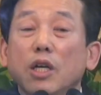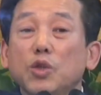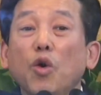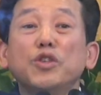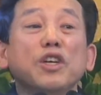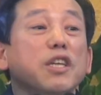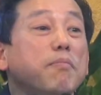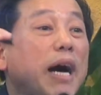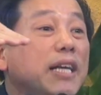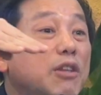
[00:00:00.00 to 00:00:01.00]
동정녀
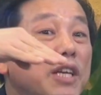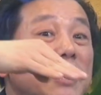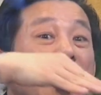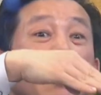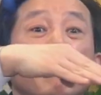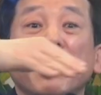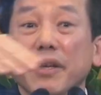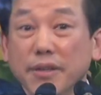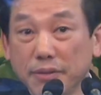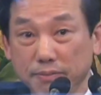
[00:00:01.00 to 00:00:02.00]
마리아도 잉태가 돼버려요.